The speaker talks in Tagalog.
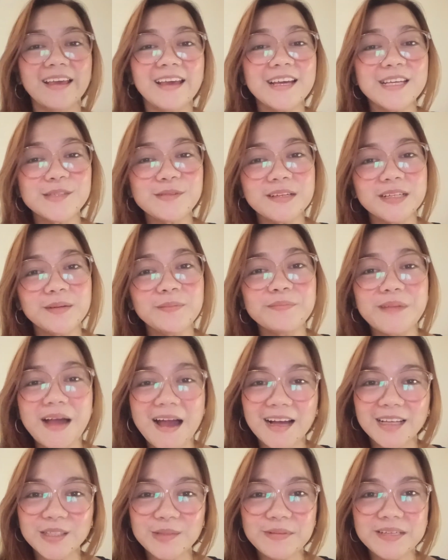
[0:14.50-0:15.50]
Hi guys, welcome
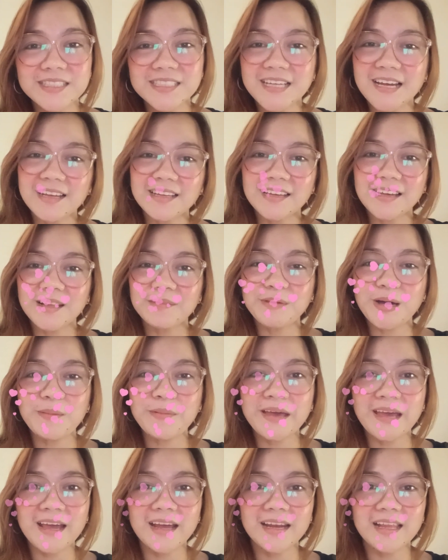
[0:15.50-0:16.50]
back to my channel,
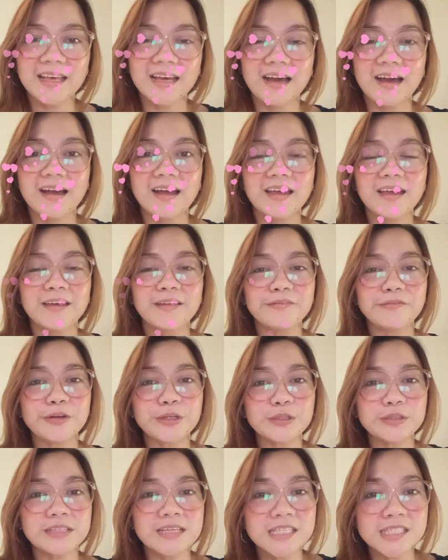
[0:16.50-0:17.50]
Mami Erica. And
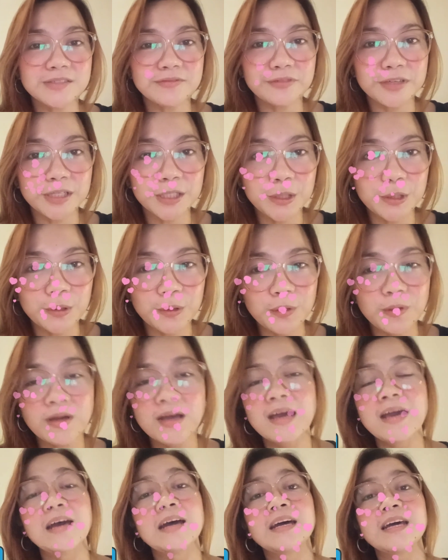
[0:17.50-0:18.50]
for today's
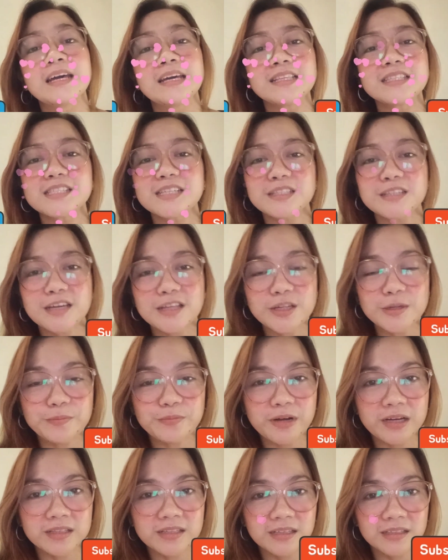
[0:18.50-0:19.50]
video, it's another
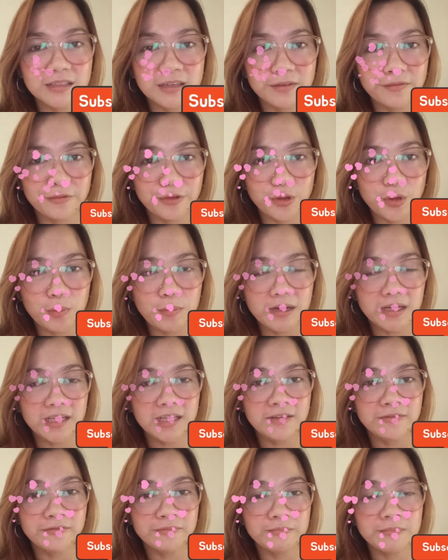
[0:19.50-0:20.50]
product review.
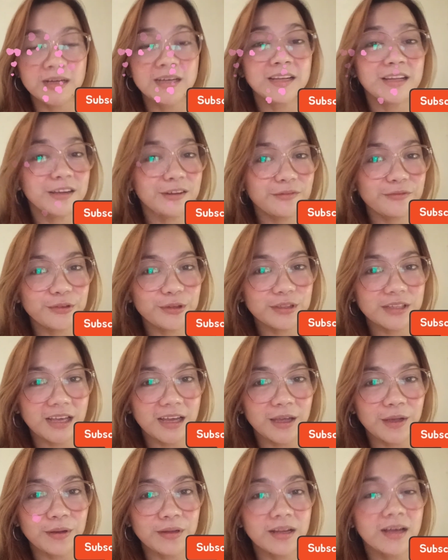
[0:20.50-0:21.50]
Magre-review
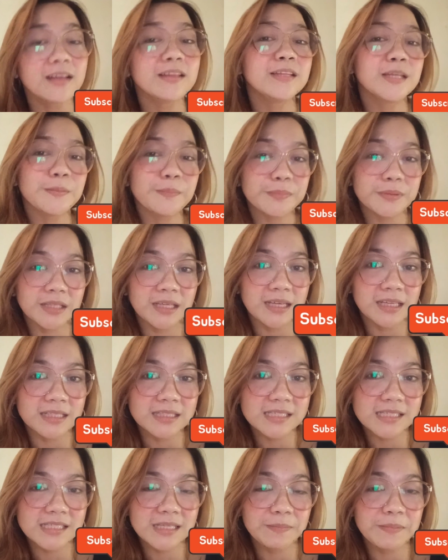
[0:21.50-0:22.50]
tayo ng lip
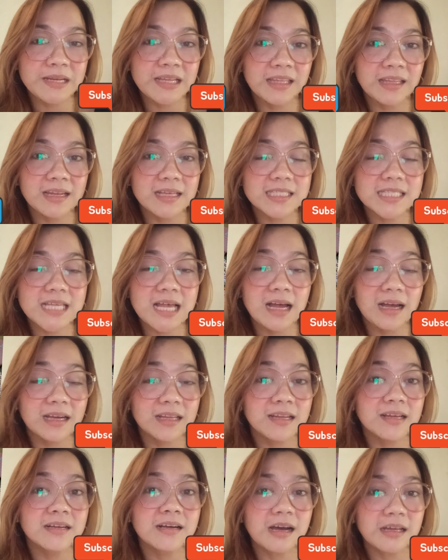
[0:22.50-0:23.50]
tints na pinadala sa
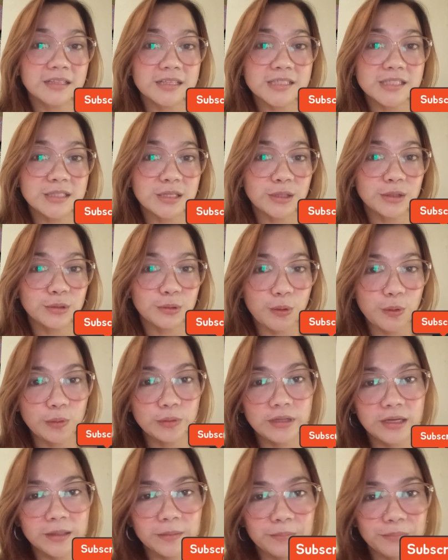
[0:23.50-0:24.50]
akin ng
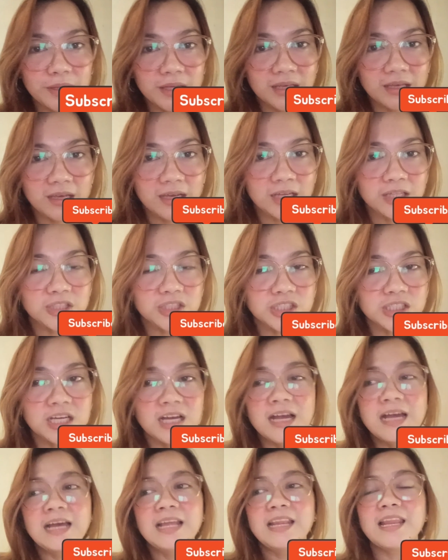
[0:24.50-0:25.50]
goddess.co.ph.
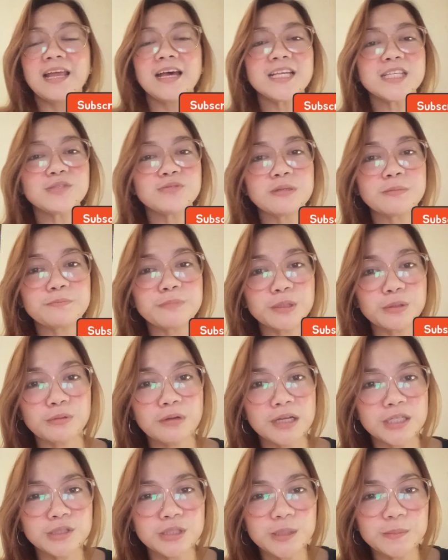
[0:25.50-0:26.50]
Last week pa
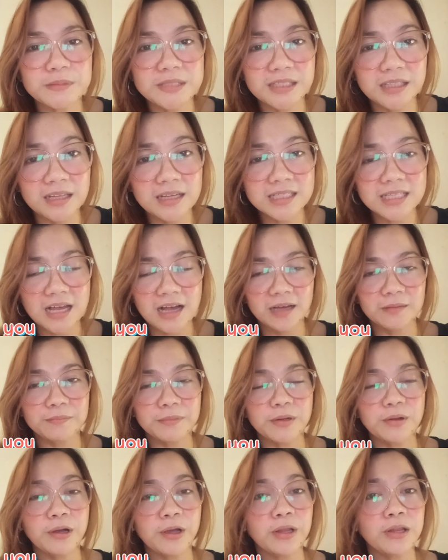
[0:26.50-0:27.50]
to actually pinadala sa akin,
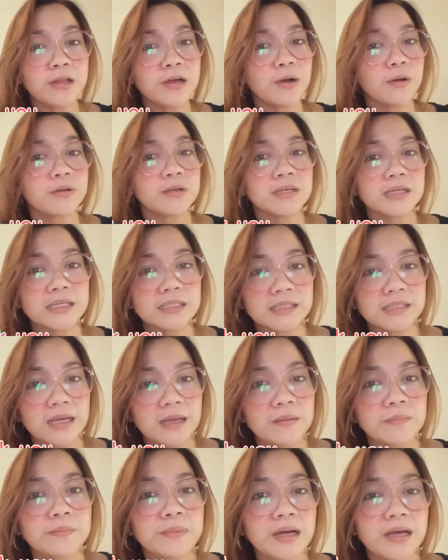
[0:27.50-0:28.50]
pero ngayon lang ako
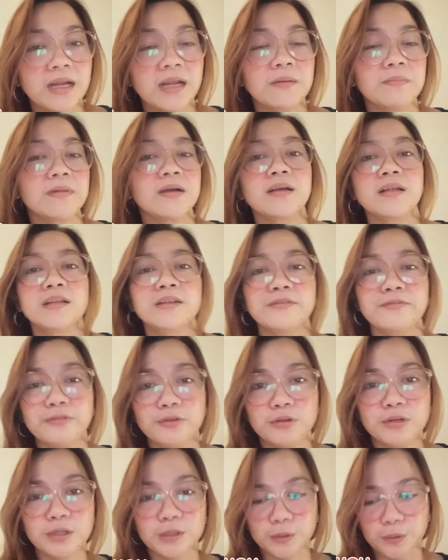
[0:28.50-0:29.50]
nagka-time para
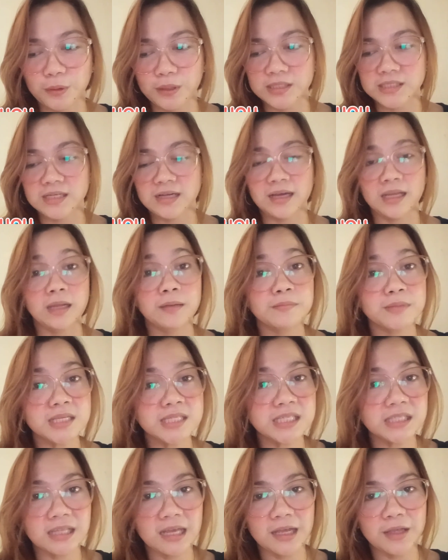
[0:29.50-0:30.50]
mag-review nito kasi nga
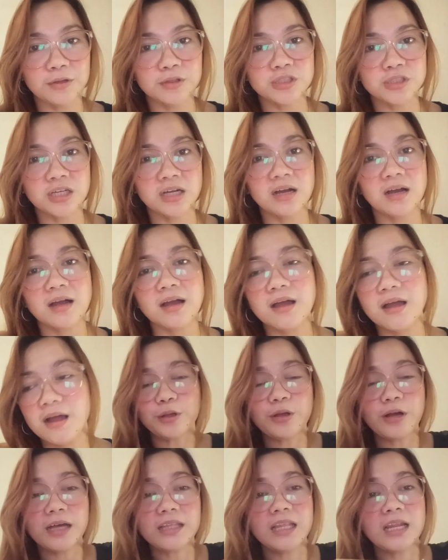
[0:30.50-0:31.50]
nabisi tayo. Tsaka,
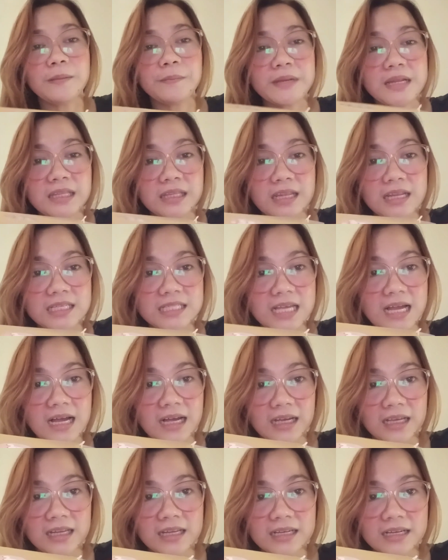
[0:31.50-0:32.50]
ito yung kanilang pinadala
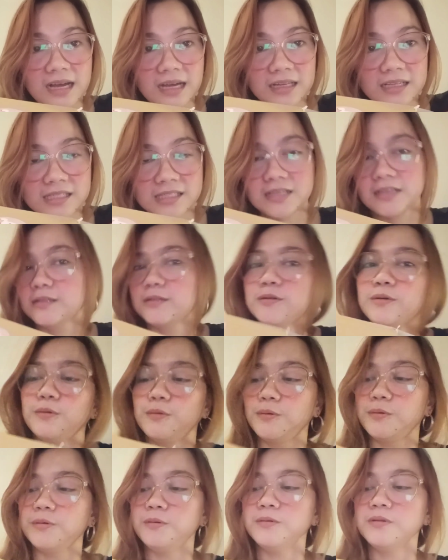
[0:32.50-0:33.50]
sa akin ng
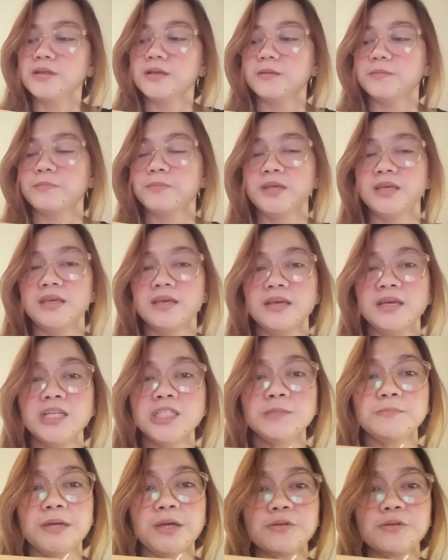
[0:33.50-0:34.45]
goddess.co.ph.